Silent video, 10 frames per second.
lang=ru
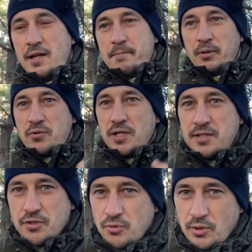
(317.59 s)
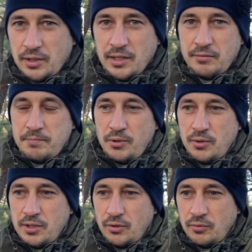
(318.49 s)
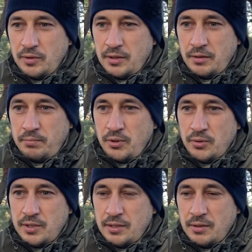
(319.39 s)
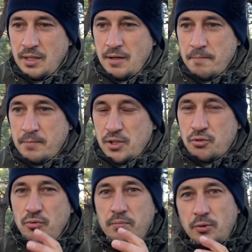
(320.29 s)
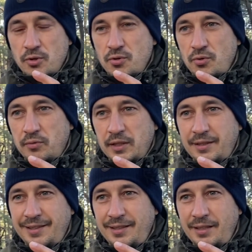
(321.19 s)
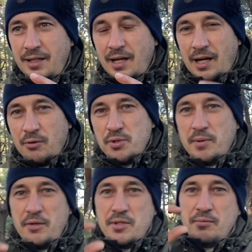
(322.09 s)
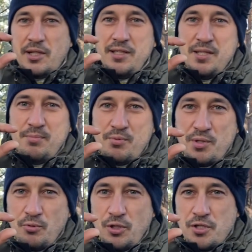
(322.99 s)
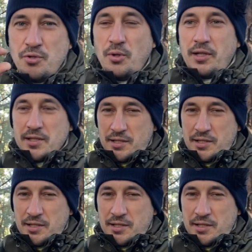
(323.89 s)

И получается, что когда вы пьете, то вы пьете большую порцию воды, а усваивается в организме всего лишь столько.